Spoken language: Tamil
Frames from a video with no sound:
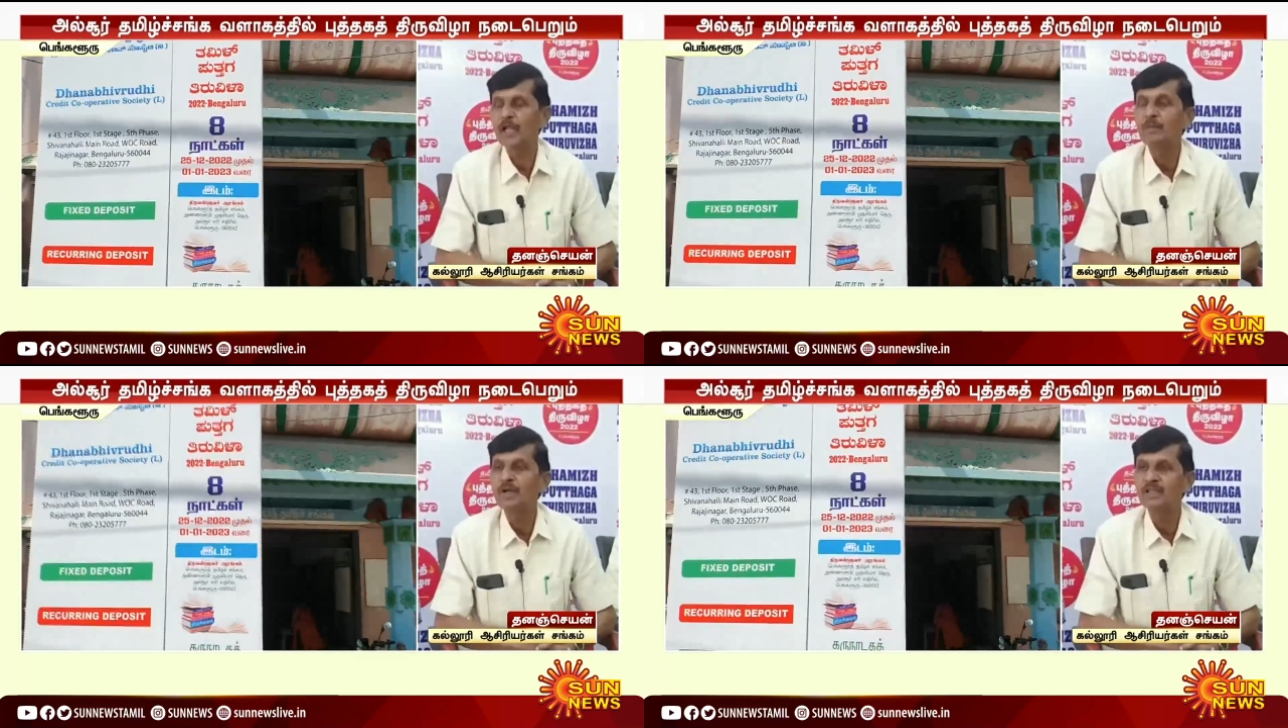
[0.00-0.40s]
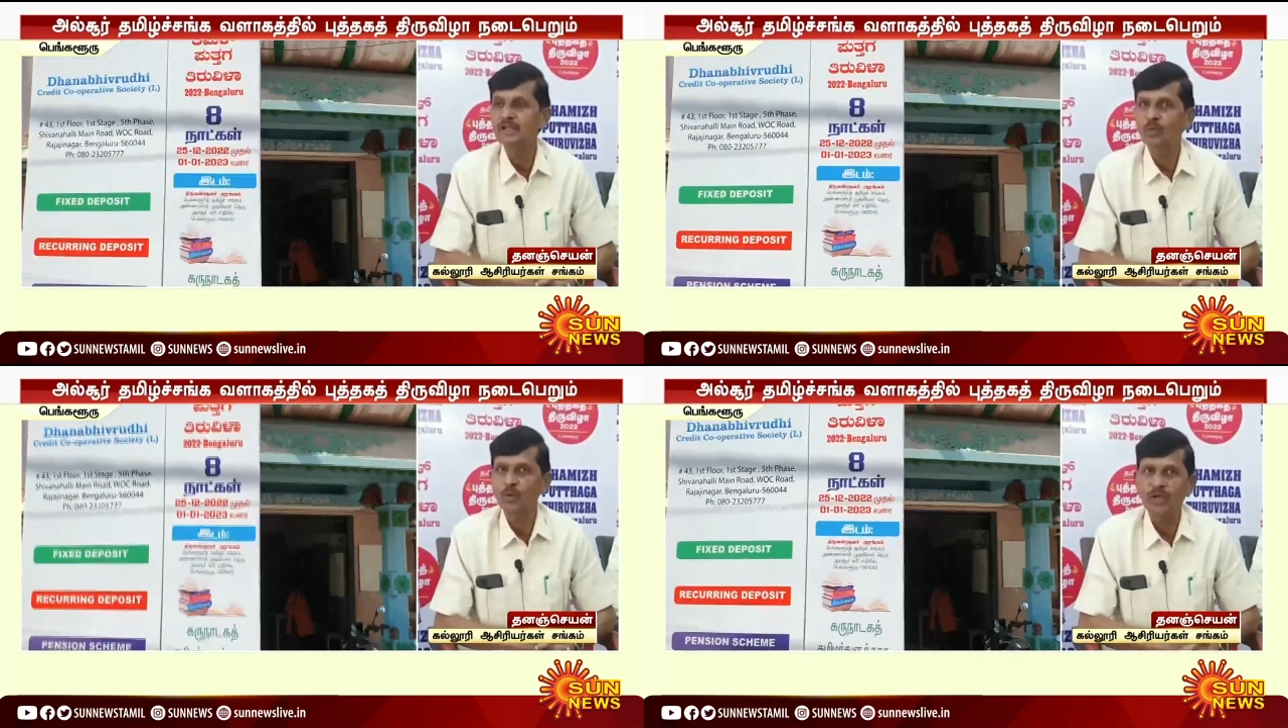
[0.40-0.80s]

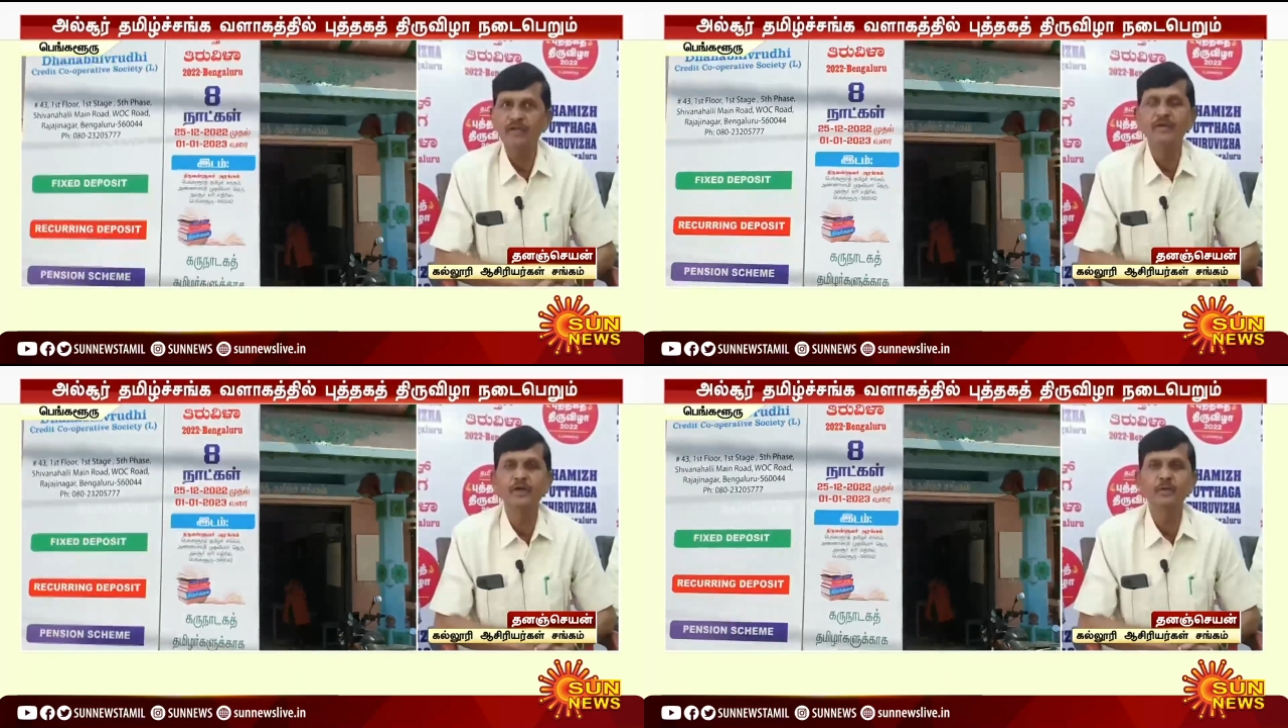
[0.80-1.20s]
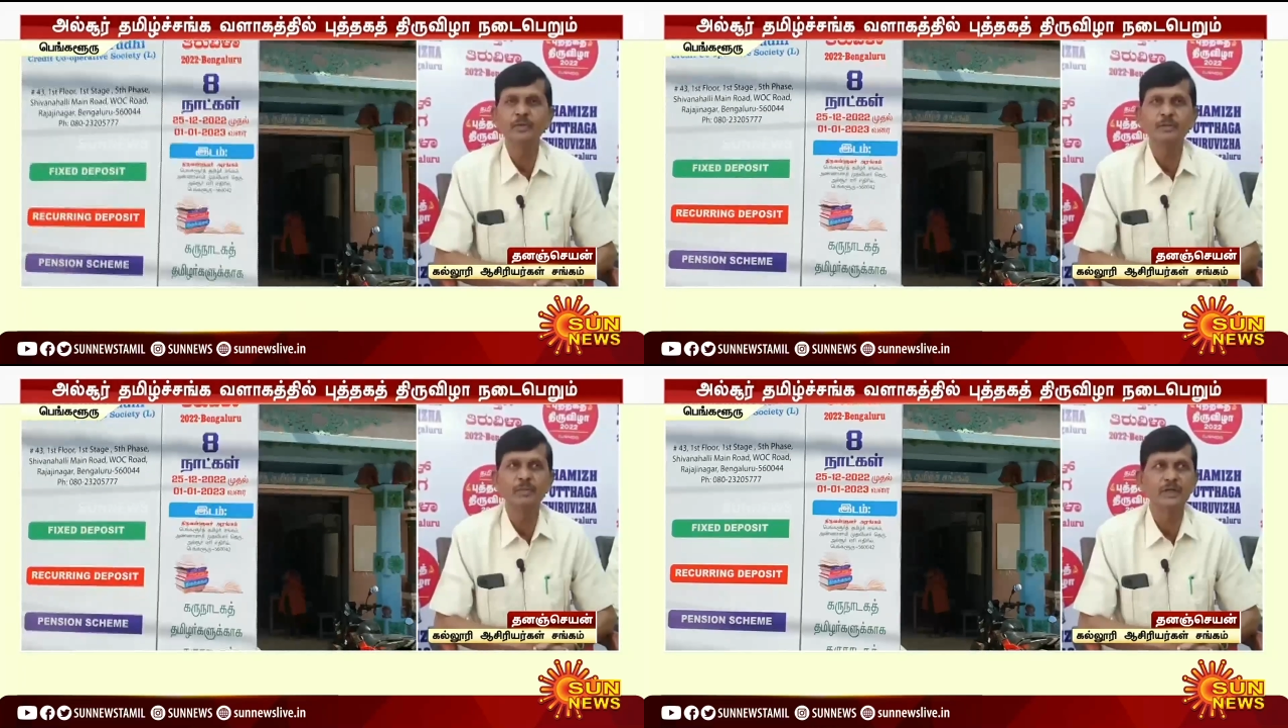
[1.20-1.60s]
பயன்படுத்தி கொள்ள வேண்டும்
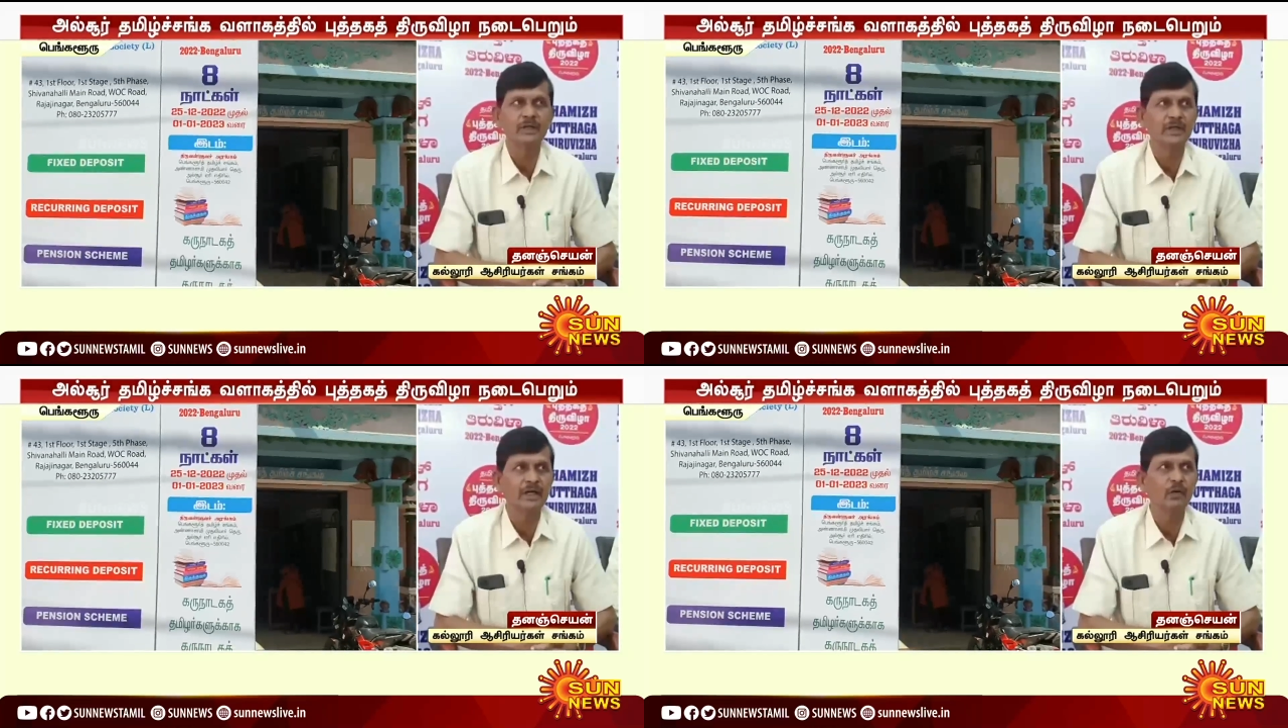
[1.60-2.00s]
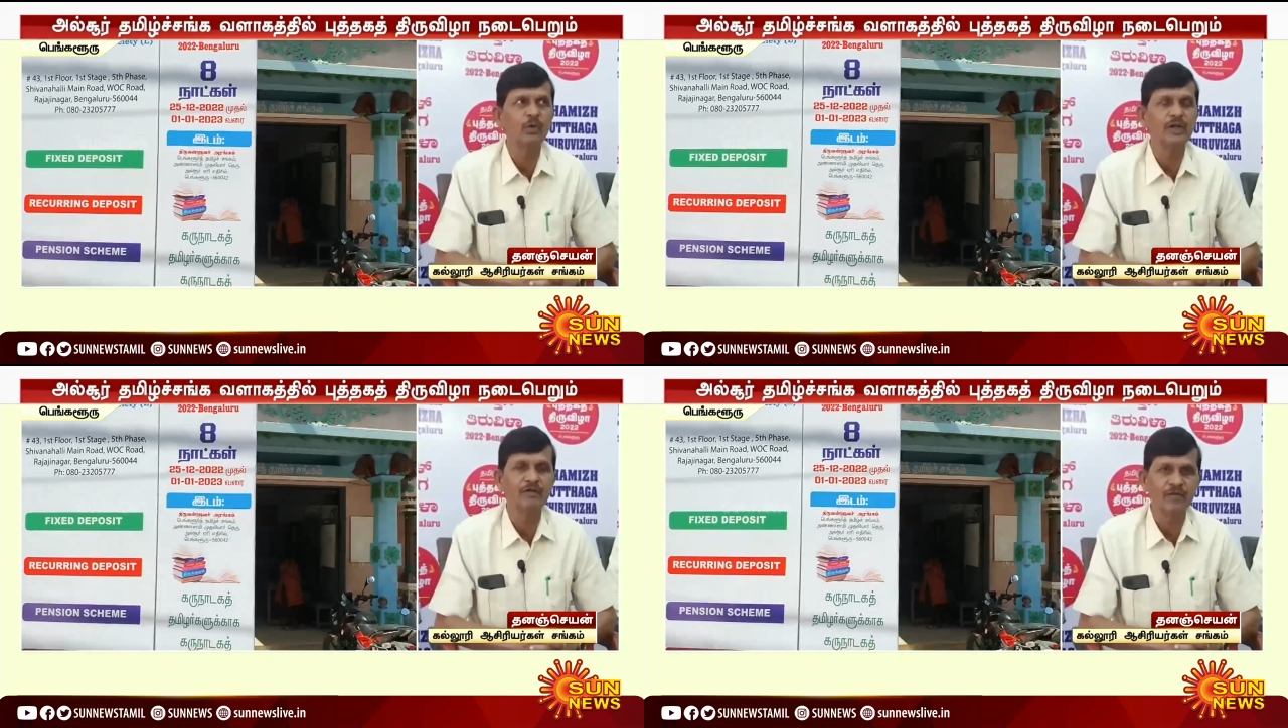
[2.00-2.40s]
என்பது
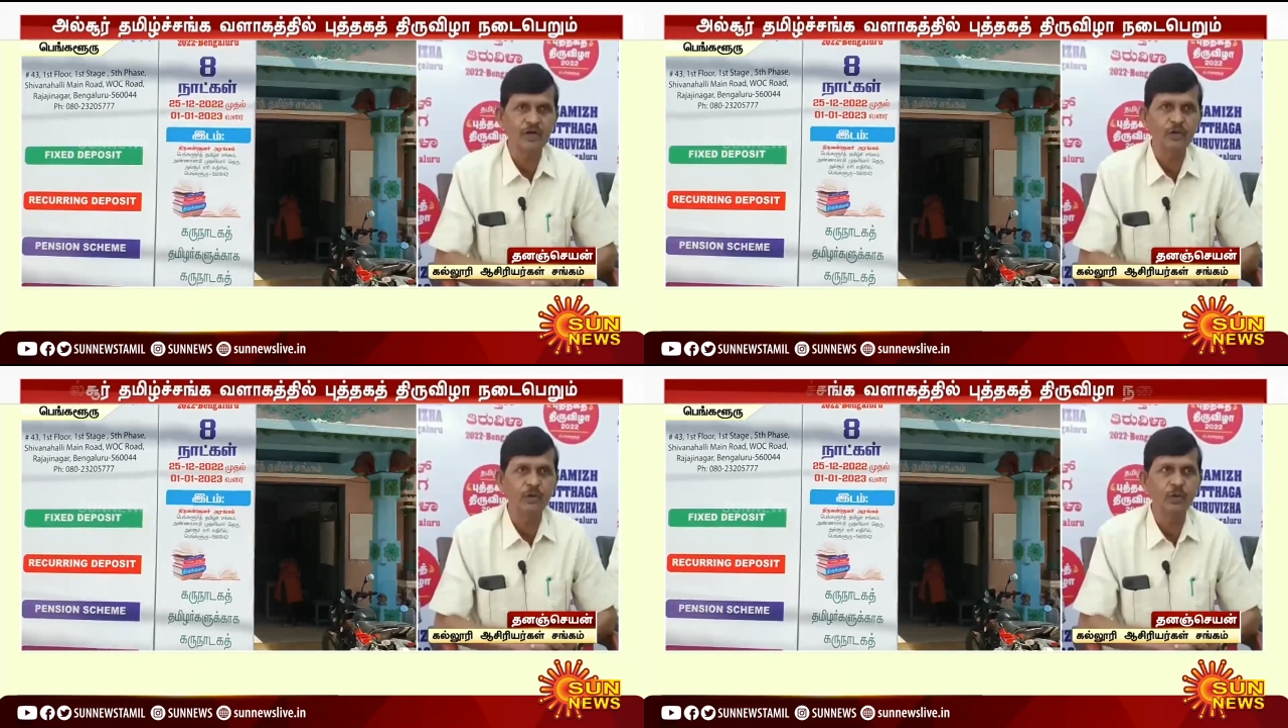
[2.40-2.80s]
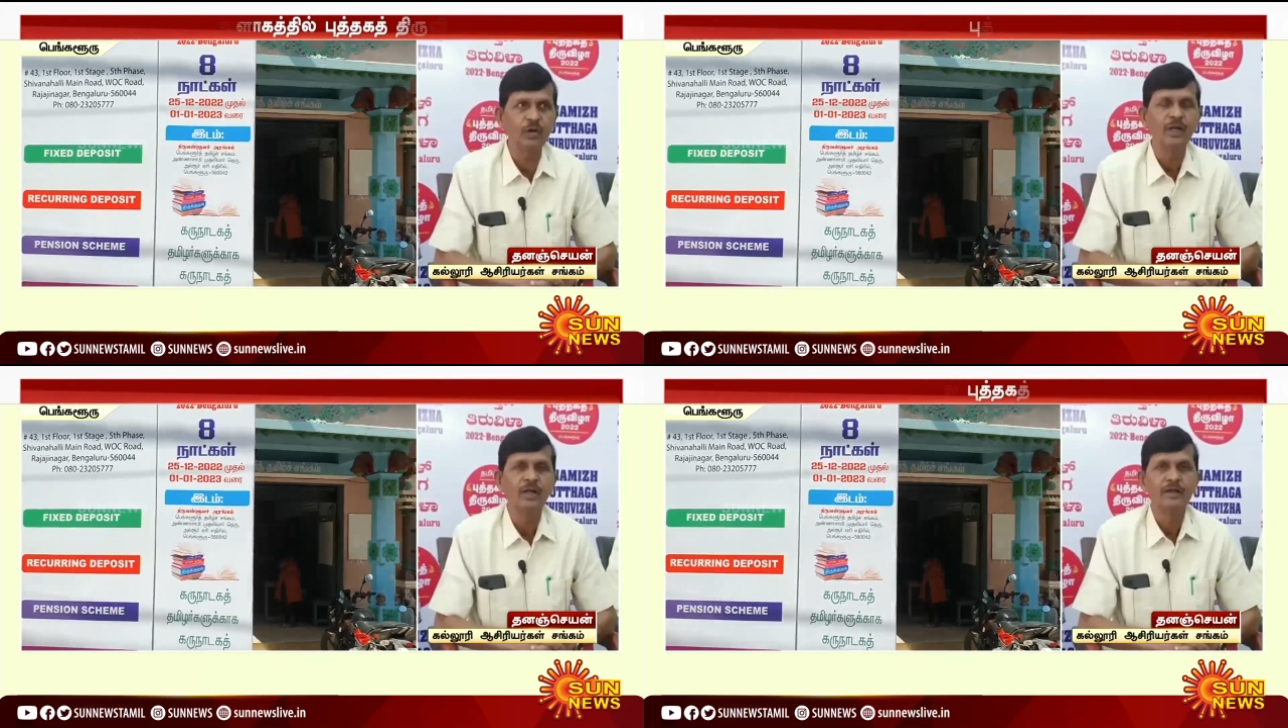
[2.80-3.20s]
எங்களுடைய
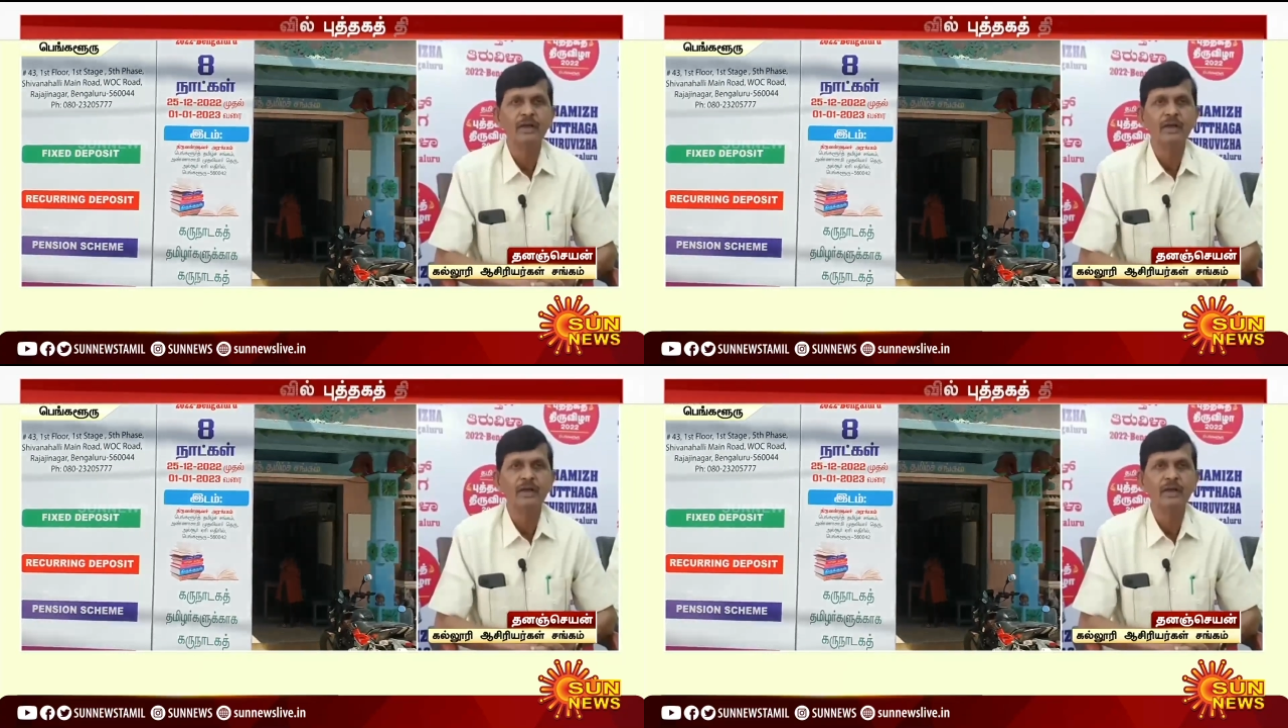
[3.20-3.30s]
வேண்டுகோள்